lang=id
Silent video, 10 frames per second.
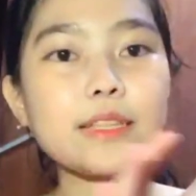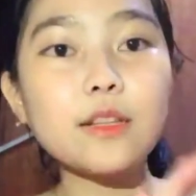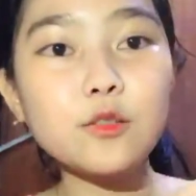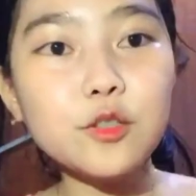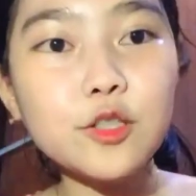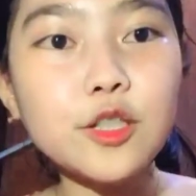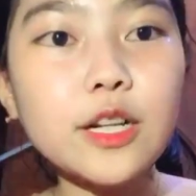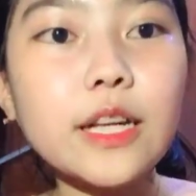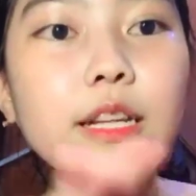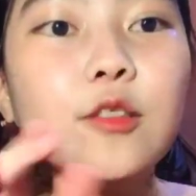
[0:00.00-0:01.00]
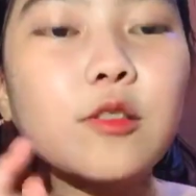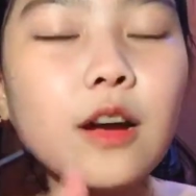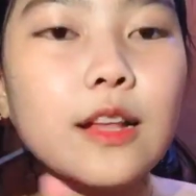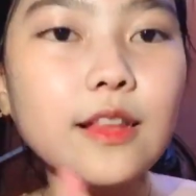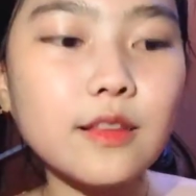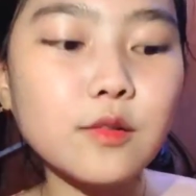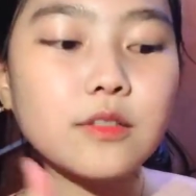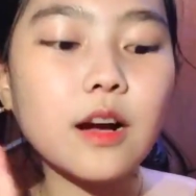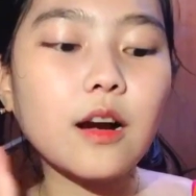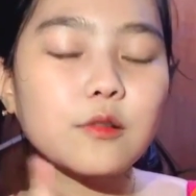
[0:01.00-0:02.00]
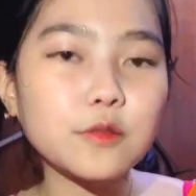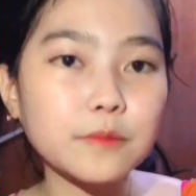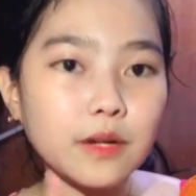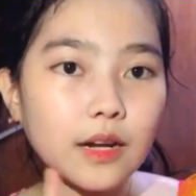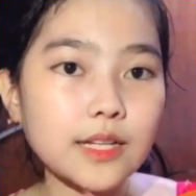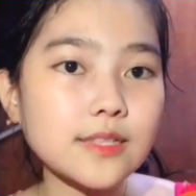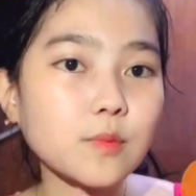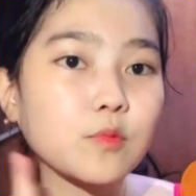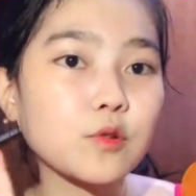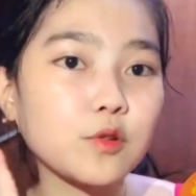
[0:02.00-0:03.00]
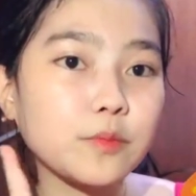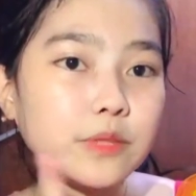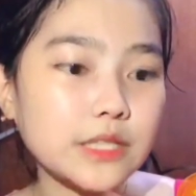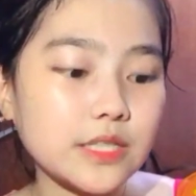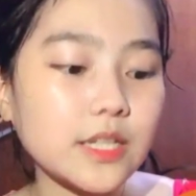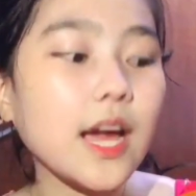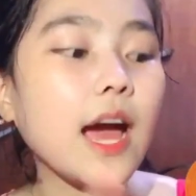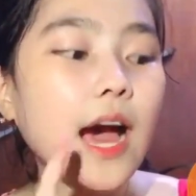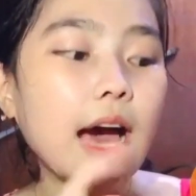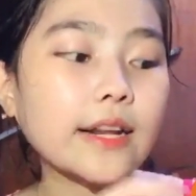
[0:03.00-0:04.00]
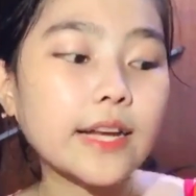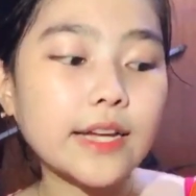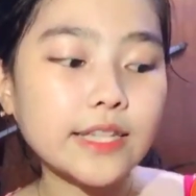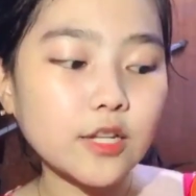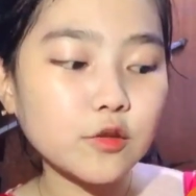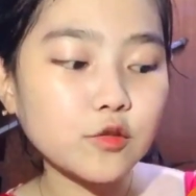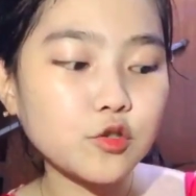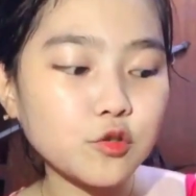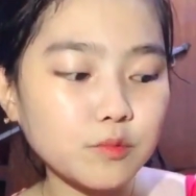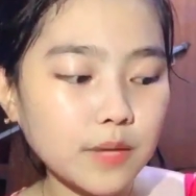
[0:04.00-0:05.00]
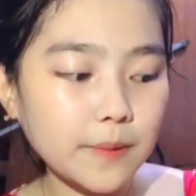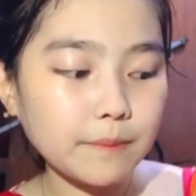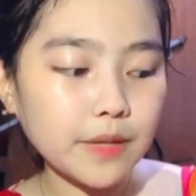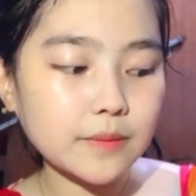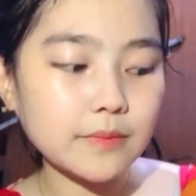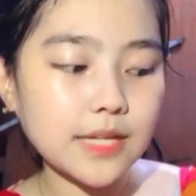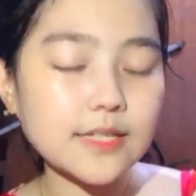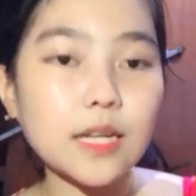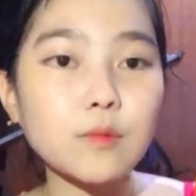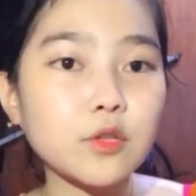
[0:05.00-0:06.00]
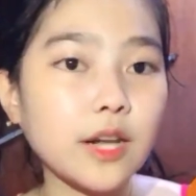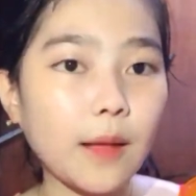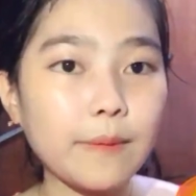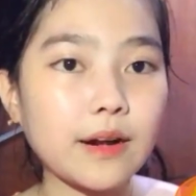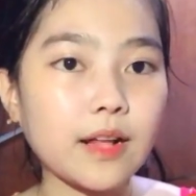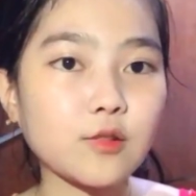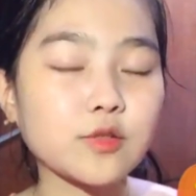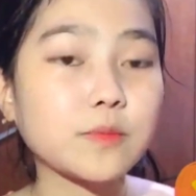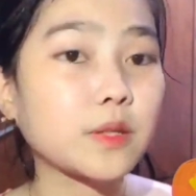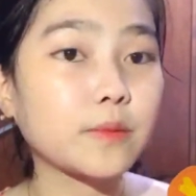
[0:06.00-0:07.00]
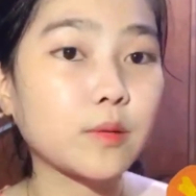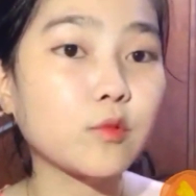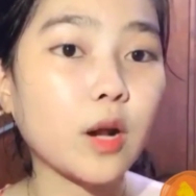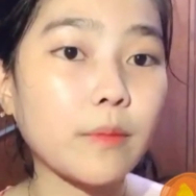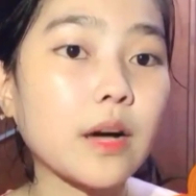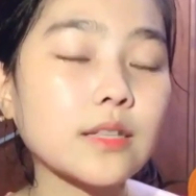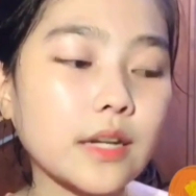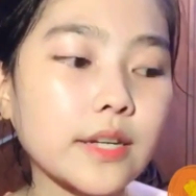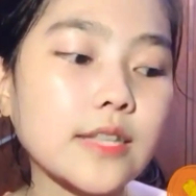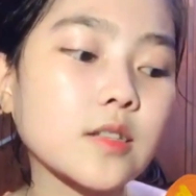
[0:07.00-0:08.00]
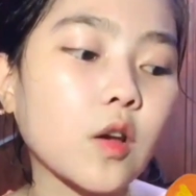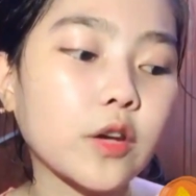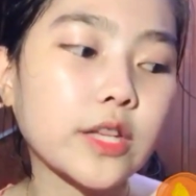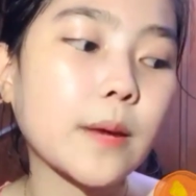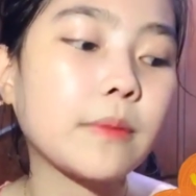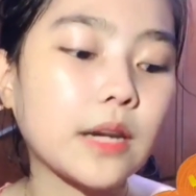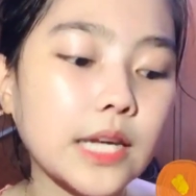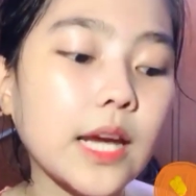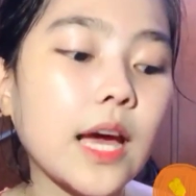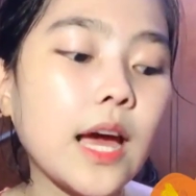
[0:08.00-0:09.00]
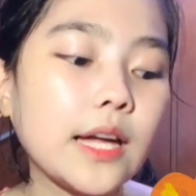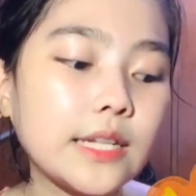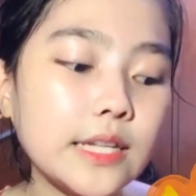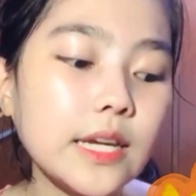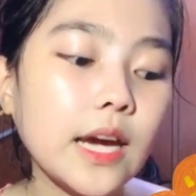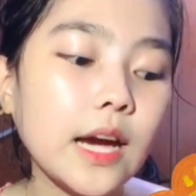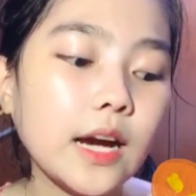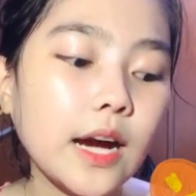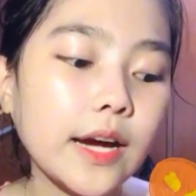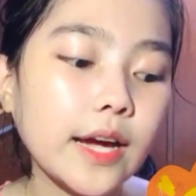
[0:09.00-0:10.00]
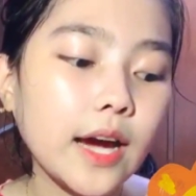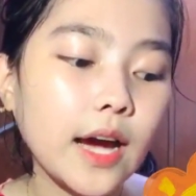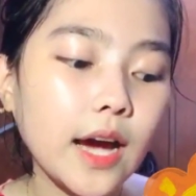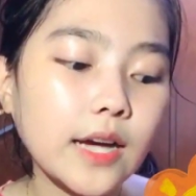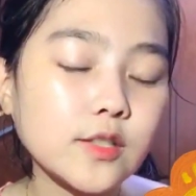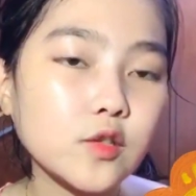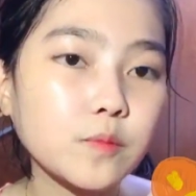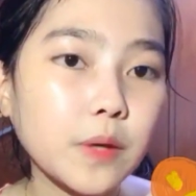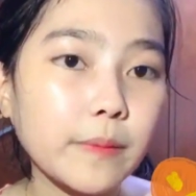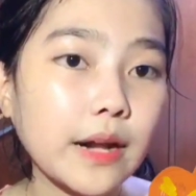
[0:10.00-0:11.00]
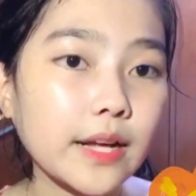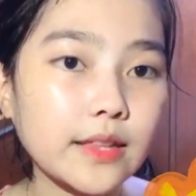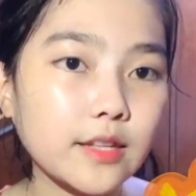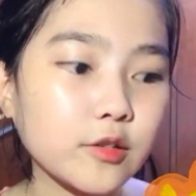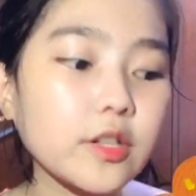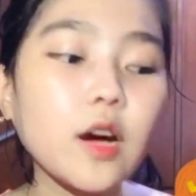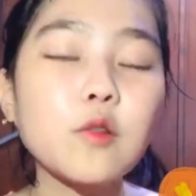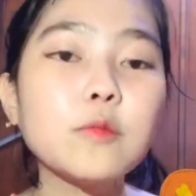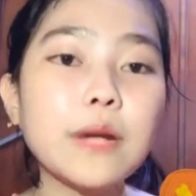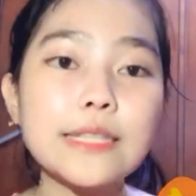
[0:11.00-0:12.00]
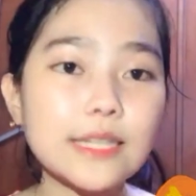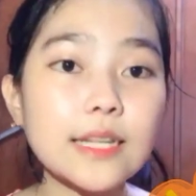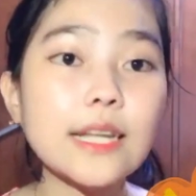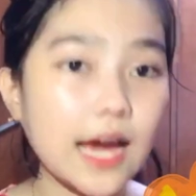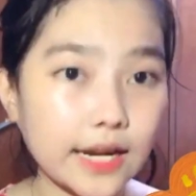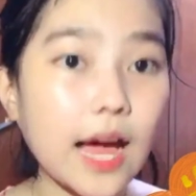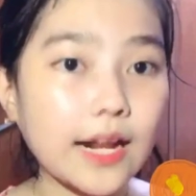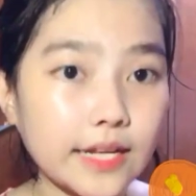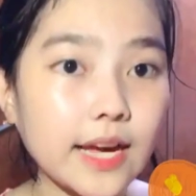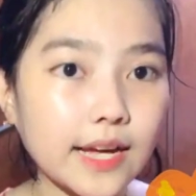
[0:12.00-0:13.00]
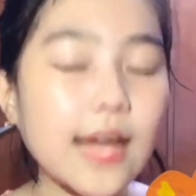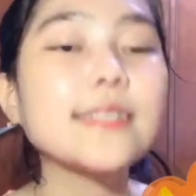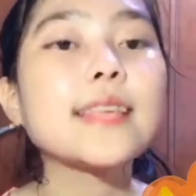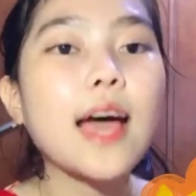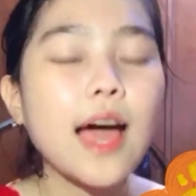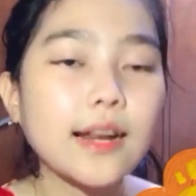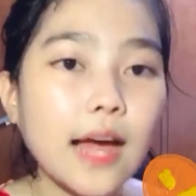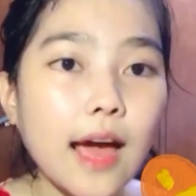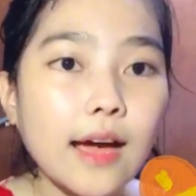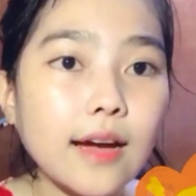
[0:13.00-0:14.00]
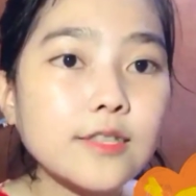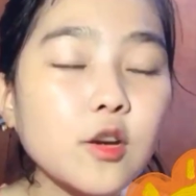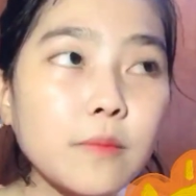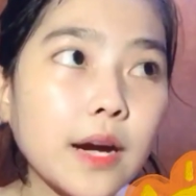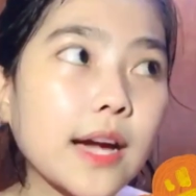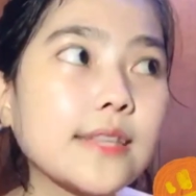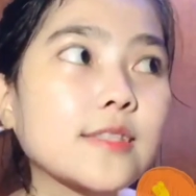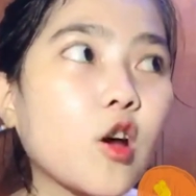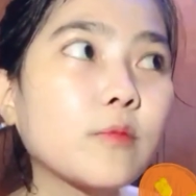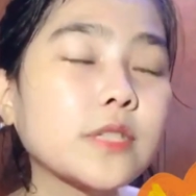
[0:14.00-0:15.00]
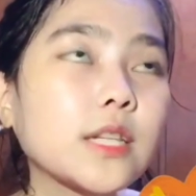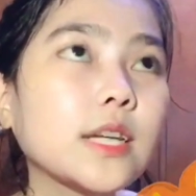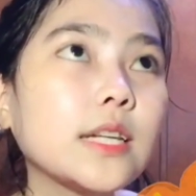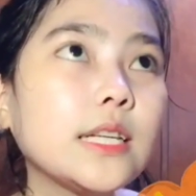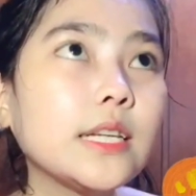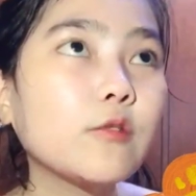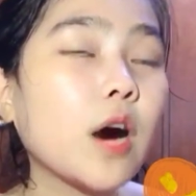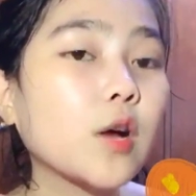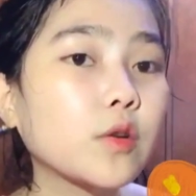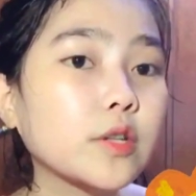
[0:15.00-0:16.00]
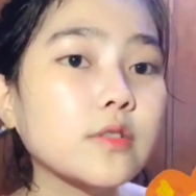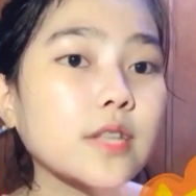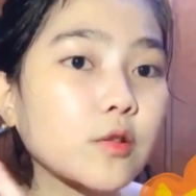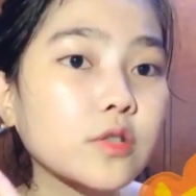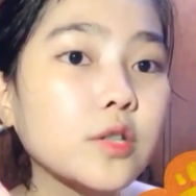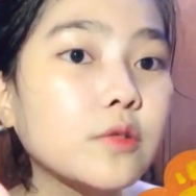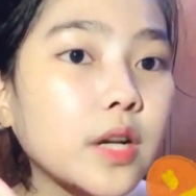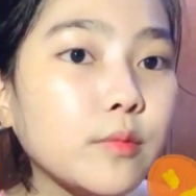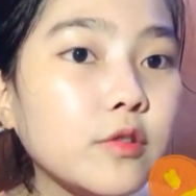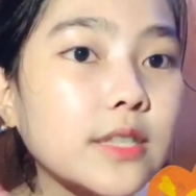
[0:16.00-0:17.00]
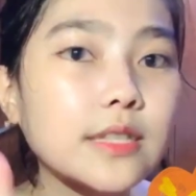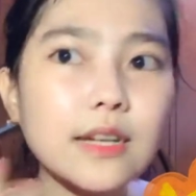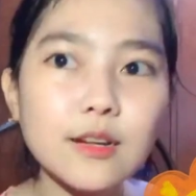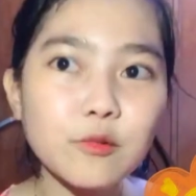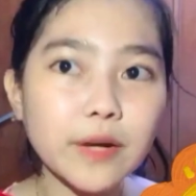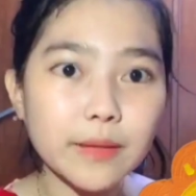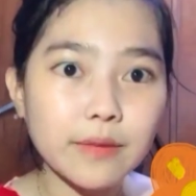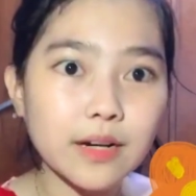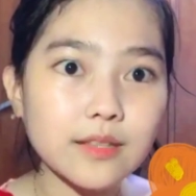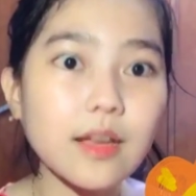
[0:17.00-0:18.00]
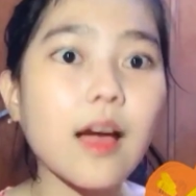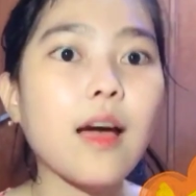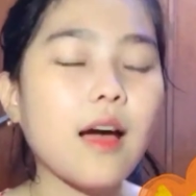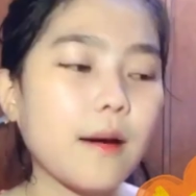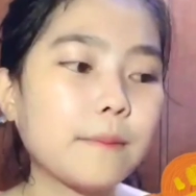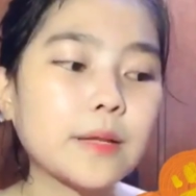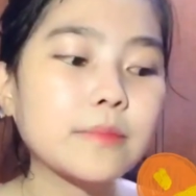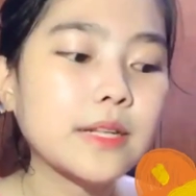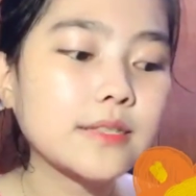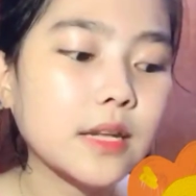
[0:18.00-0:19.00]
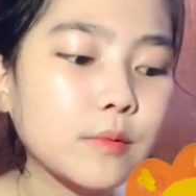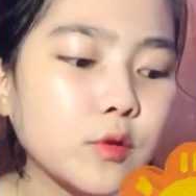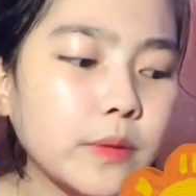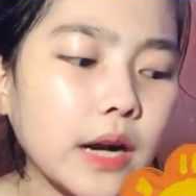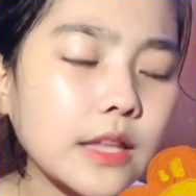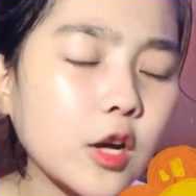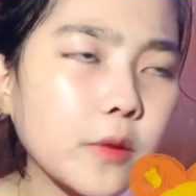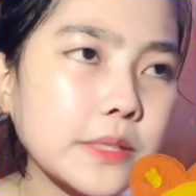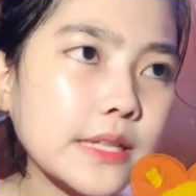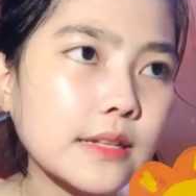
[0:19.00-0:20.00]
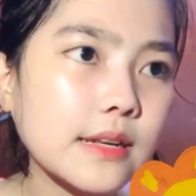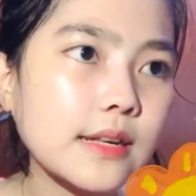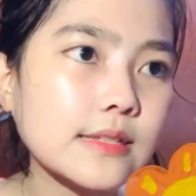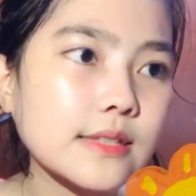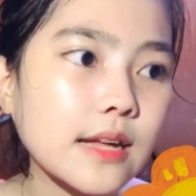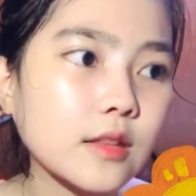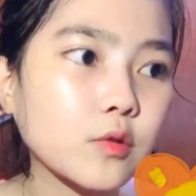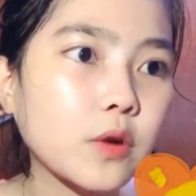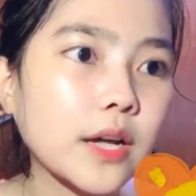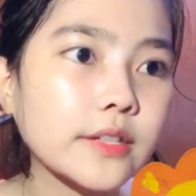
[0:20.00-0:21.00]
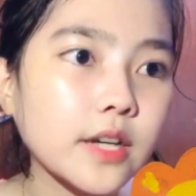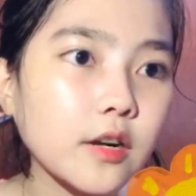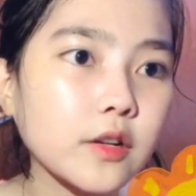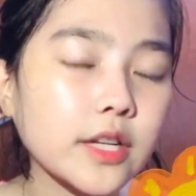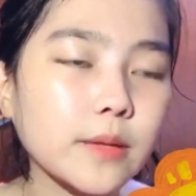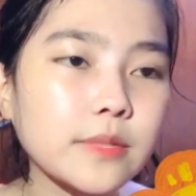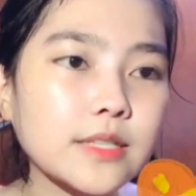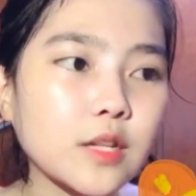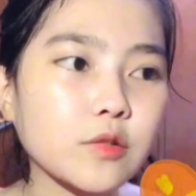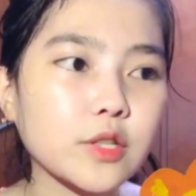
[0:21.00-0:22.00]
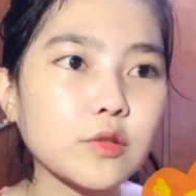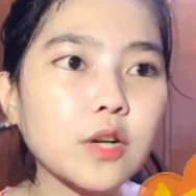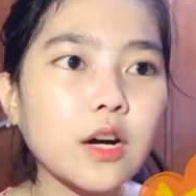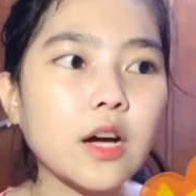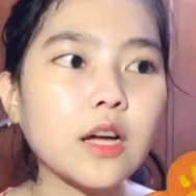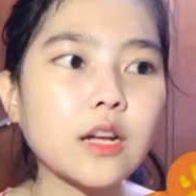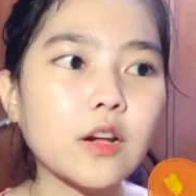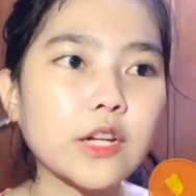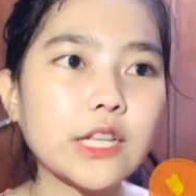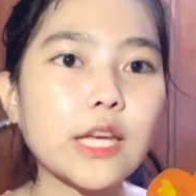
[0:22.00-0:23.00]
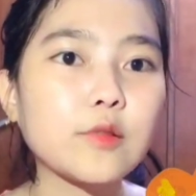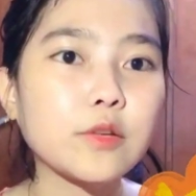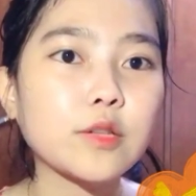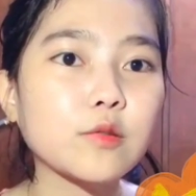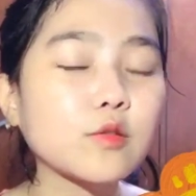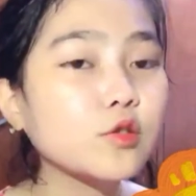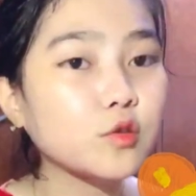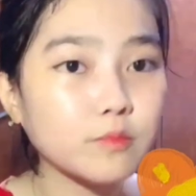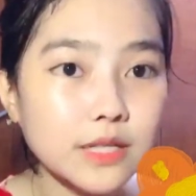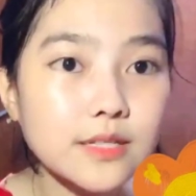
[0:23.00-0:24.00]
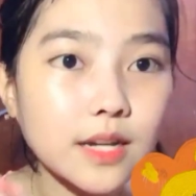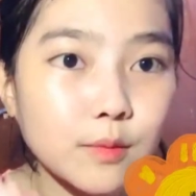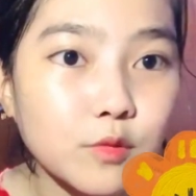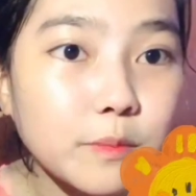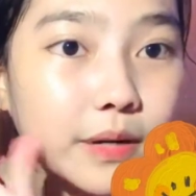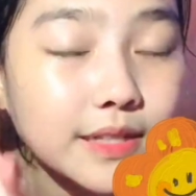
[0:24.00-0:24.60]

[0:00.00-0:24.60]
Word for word: telur ini tuh kalian tahu nggak aku beli 10 biji harganya tuh cuma 14.800 bener-bener murah banget kan guys kalau kita beli di kayak supermarket gitu ini aku belanjanya di hari-hari ya guys nah coba guys kalau misalnya di warung itu satunya 2000 ribuan jadi kan lumayan banget ya 14.000 berarti kalau misalnya satuannya kalau kita beli satuan itu kalau kita hitung-hitung tuh cuman 1400